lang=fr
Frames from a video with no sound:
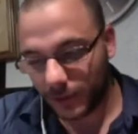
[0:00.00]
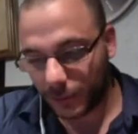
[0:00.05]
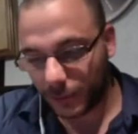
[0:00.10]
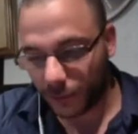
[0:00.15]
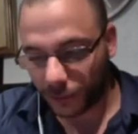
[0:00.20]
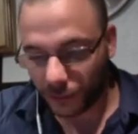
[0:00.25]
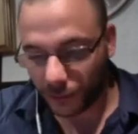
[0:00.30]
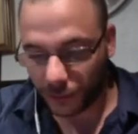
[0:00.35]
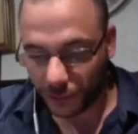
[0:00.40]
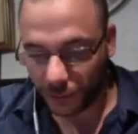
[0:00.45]

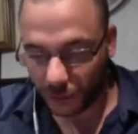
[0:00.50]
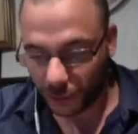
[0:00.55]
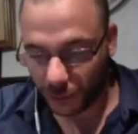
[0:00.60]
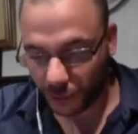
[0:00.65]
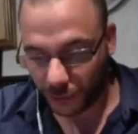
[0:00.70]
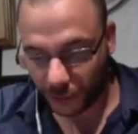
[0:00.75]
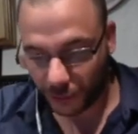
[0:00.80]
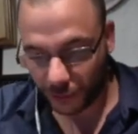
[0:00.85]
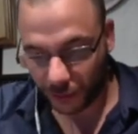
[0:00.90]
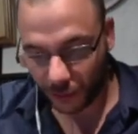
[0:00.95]
prendre le,
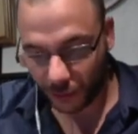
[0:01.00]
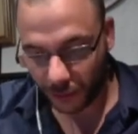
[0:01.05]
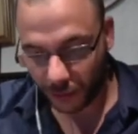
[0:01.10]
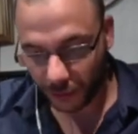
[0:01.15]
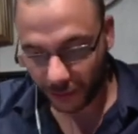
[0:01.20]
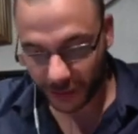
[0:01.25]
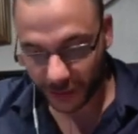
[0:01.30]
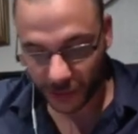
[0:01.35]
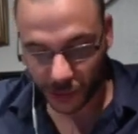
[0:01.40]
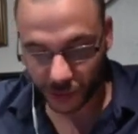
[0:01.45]
plus gros. De toute
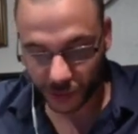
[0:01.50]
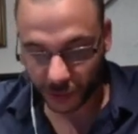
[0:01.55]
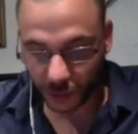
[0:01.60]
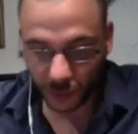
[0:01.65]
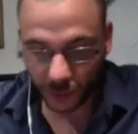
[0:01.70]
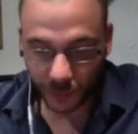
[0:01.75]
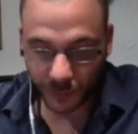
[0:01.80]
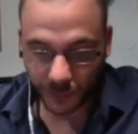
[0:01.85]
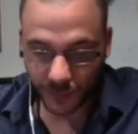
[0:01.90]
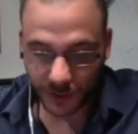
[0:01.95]
façon, je vais tout
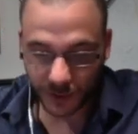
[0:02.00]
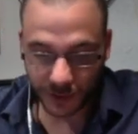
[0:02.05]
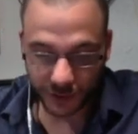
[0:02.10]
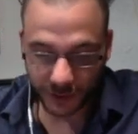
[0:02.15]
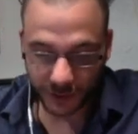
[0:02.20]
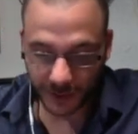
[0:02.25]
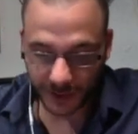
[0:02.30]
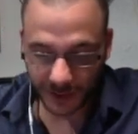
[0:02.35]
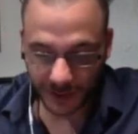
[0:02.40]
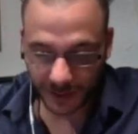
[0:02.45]
remonter. Je vais
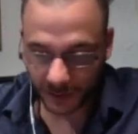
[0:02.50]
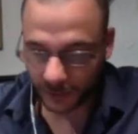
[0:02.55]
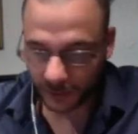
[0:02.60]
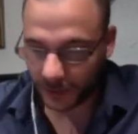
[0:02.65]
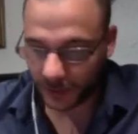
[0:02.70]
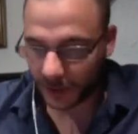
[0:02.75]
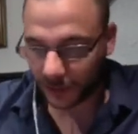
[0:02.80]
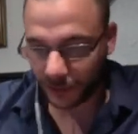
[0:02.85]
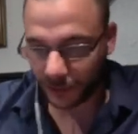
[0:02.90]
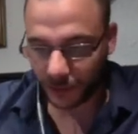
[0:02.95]
repartir avec une
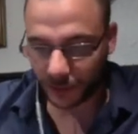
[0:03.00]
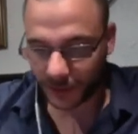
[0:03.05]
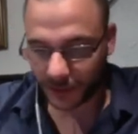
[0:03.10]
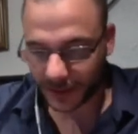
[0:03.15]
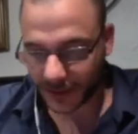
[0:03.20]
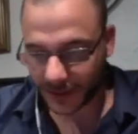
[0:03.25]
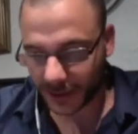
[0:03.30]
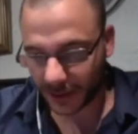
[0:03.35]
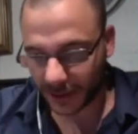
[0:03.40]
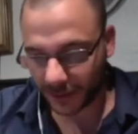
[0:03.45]
armure,
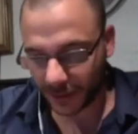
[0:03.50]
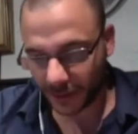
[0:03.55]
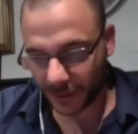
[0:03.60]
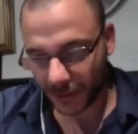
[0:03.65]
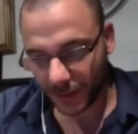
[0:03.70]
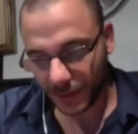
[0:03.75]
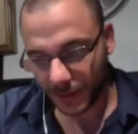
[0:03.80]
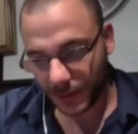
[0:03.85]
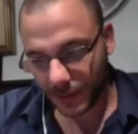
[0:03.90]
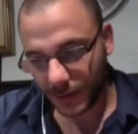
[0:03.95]
les armes.
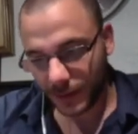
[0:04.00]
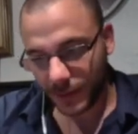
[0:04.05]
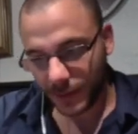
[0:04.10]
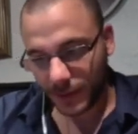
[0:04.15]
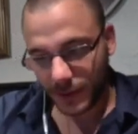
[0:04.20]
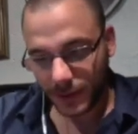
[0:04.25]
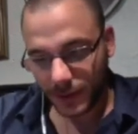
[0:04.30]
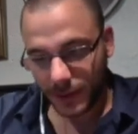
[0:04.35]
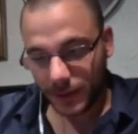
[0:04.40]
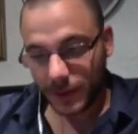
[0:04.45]

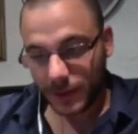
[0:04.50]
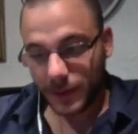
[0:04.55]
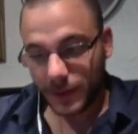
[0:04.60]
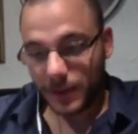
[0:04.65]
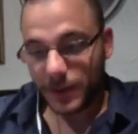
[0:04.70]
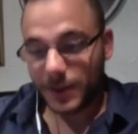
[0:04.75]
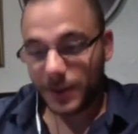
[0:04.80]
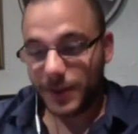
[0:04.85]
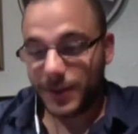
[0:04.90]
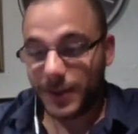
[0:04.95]

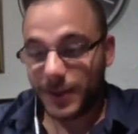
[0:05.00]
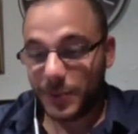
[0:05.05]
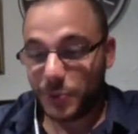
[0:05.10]
Et